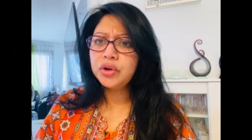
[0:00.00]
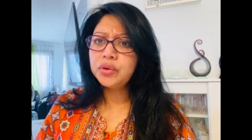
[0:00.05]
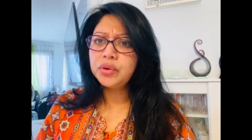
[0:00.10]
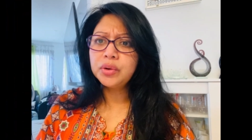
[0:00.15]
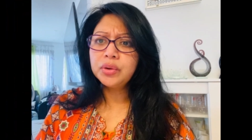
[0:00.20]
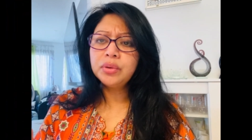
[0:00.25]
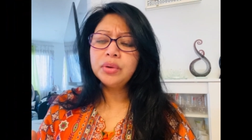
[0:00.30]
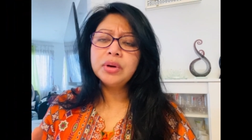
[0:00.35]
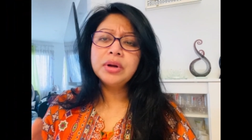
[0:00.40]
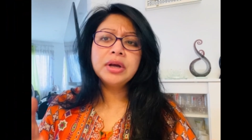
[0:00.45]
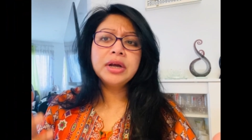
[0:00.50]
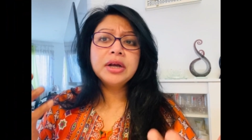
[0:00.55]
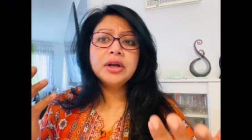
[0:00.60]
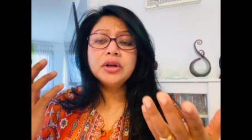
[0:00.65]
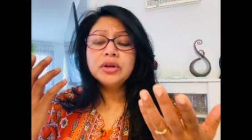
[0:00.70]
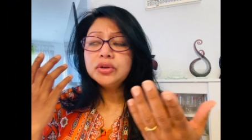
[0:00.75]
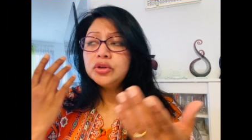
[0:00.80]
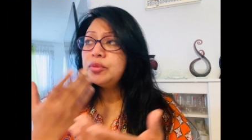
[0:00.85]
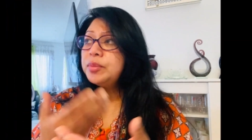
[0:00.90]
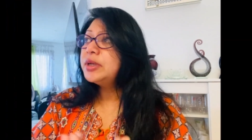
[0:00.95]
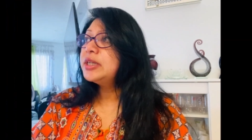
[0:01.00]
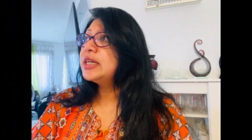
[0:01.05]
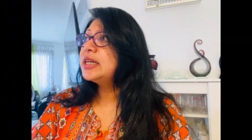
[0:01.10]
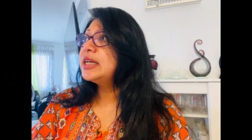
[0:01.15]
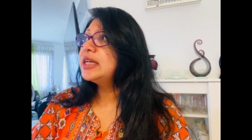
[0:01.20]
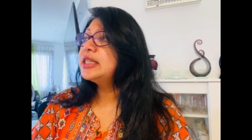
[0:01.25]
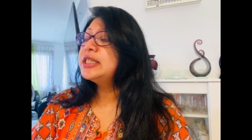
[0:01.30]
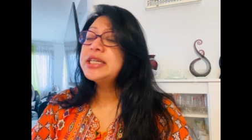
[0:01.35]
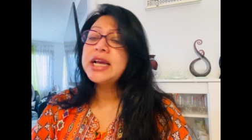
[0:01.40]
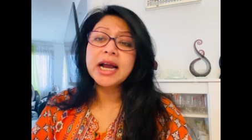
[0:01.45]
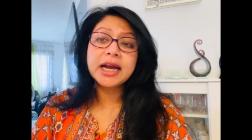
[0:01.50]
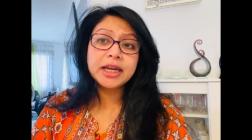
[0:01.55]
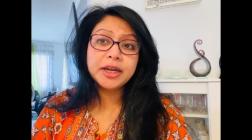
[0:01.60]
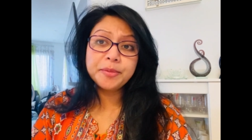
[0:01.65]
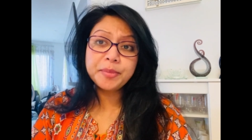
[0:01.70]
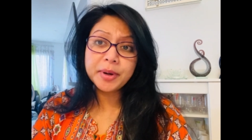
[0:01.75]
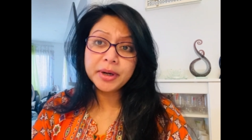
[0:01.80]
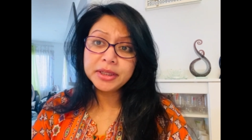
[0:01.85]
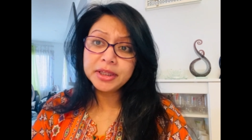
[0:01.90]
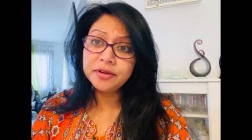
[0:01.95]
ইউনো তুমি এটাকে চাকরি
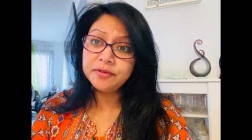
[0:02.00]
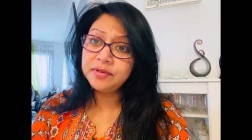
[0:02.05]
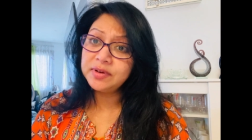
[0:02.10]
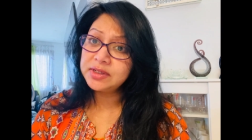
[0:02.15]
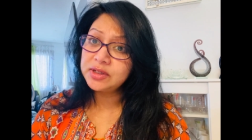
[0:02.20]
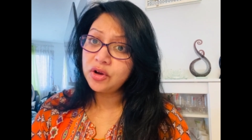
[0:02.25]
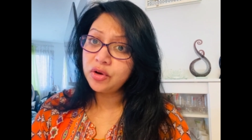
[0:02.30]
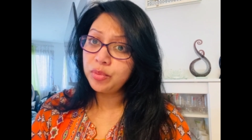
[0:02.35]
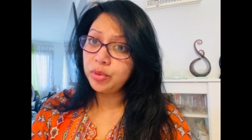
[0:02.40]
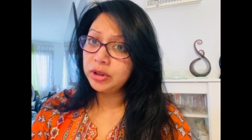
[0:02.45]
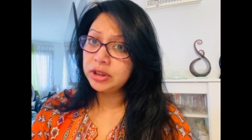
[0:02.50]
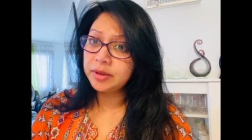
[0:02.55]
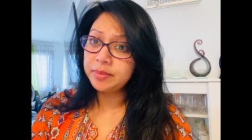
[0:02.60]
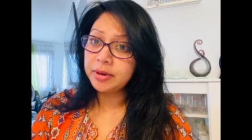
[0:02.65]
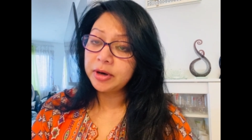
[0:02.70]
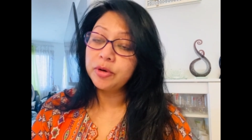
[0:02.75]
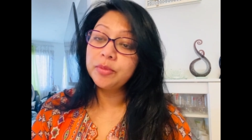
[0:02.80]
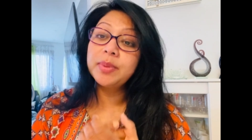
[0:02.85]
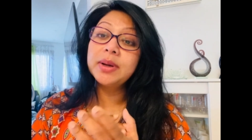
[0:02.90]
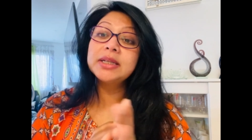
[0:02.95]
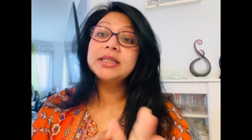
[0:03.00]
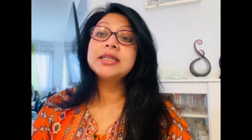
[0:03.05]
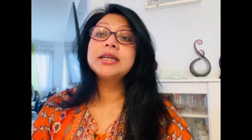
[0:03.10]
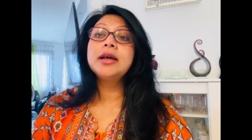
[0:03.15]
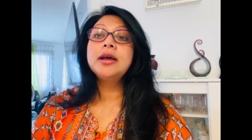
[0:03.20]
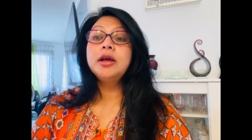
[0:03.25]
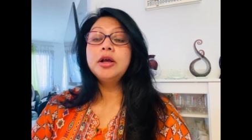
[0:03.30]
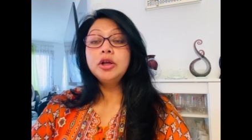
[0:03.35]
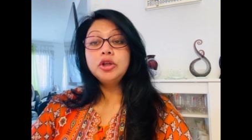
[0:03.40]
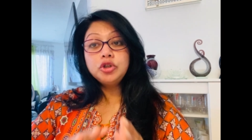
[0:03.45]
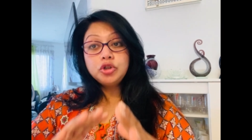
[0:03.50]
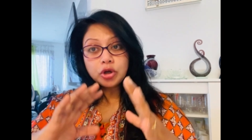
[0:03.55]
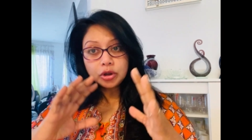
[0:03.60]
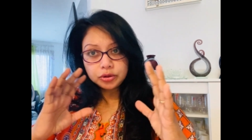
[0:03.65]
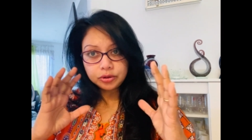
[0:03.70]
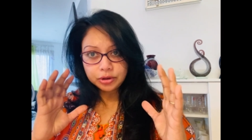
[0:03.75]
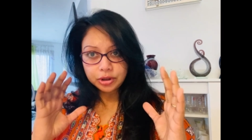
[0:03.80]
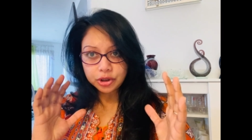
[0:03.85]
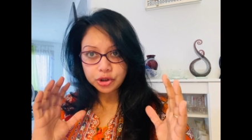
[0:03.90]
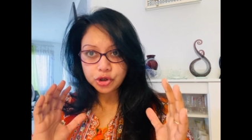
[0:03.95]
প্রার্থী ভিসাও বলতে পারো বাট
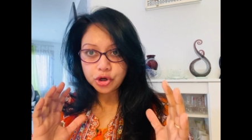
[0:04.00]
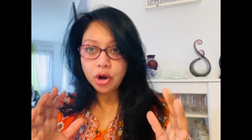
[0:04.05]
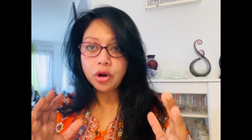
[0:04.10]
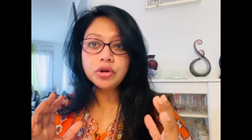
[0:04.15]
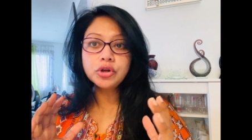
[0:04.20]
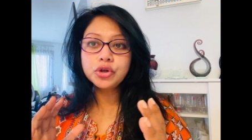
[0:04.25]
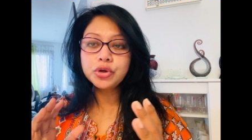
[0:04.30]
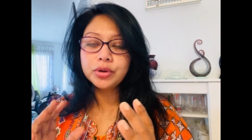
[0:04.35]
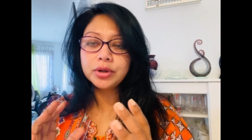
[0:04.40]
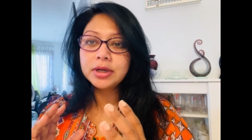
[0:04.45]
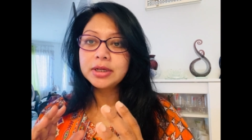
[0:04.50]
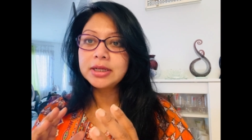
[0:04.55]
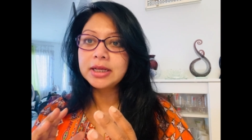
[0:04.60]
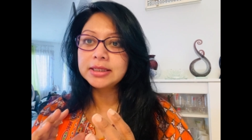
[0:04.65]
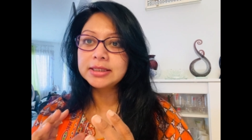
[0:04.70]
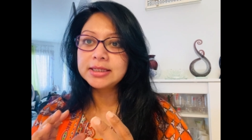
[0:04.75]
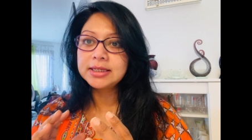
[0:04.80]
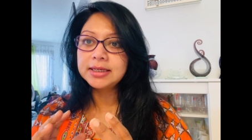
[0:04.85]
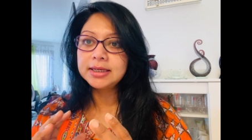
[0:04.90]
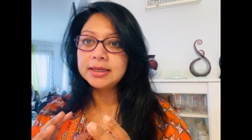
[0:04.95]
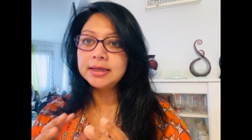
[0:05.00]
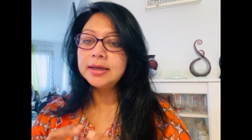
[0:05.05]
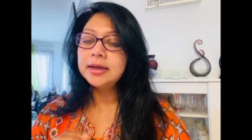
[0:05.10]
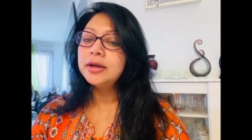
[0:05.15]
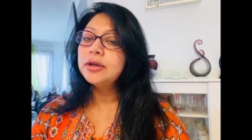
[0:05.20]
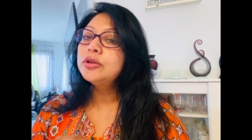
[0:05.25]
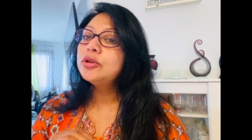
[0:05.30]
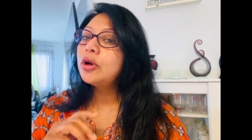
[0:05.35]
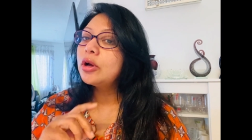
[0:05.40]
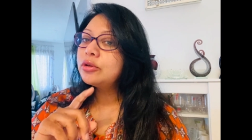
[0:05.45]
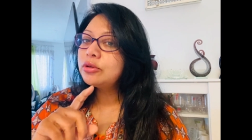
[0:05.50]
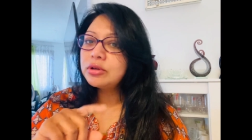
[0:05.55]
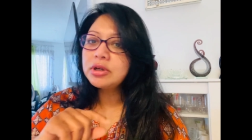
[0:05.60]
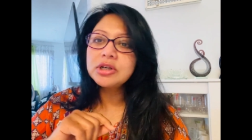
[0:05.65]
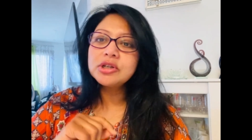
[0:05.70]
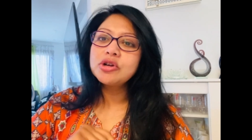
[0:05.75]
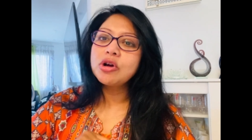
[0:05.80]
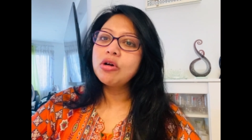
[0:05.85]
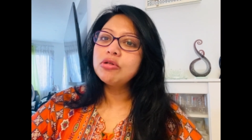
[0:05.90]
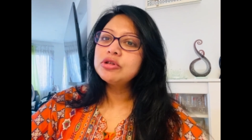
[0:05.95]
যতটা সহজ শোনা যাচ্ছে ততটা
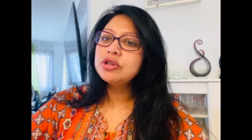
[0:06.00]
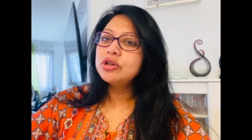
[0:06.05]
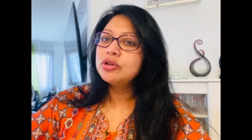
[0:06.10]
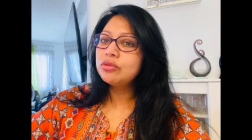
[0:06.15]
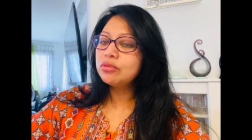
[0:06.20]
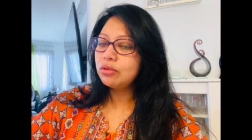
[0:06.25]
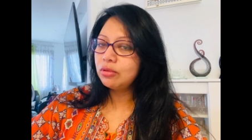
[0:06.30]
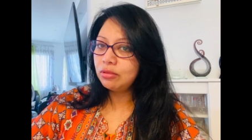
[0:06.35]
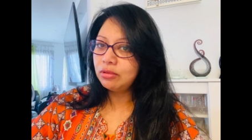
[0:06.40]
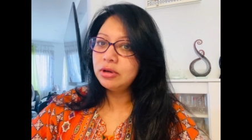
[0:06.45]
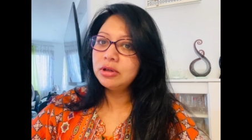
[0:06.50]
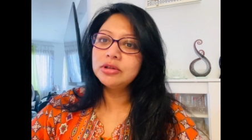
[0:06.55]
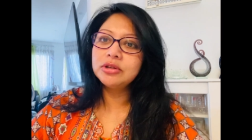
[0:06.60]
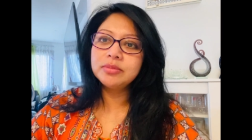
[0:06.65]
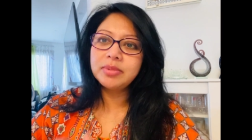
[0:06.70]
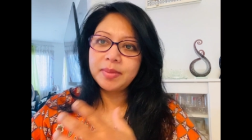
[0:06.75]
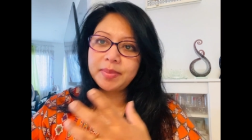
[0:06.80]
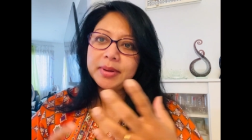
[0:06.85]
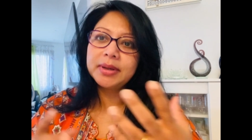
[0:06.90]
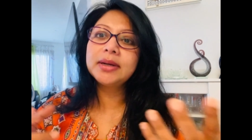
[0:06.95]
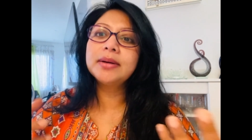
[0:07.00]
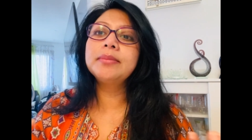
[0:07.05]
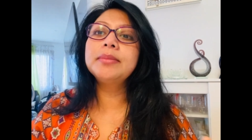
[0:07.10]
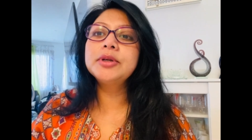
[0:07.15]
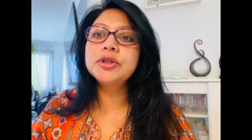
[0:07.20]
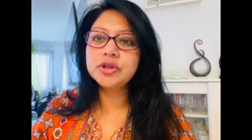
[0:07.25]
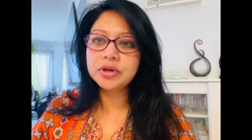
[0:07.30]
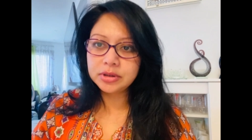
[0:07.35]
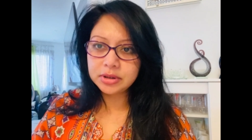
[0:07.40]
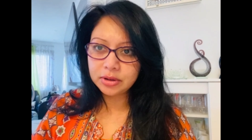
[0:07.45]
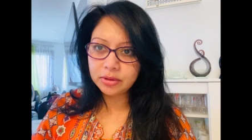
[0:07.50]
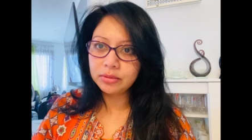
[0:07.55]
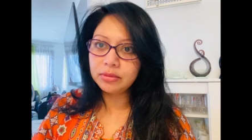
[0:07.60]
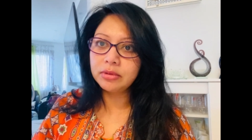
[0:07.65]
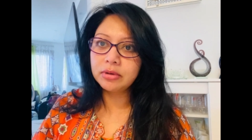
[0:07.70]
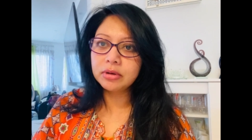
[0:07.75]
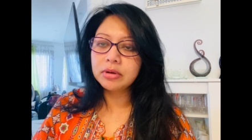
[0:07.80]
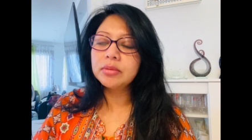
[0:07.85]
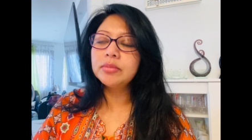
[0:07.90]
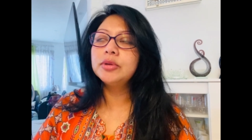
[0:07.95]
সহজ হলে তো ব্যাপারটা বিষয়টা
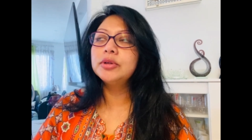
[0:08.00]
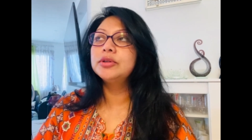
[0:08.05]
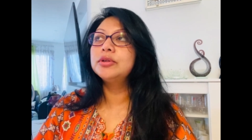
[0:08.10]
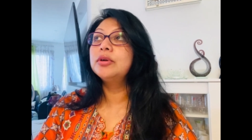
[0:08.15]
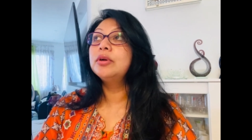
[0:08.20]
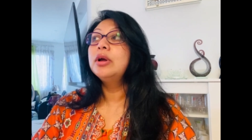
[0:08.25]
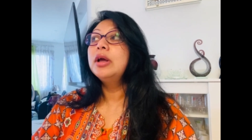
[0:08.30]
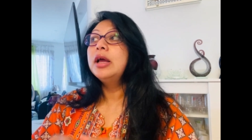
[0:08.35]
অন্যরকম হতো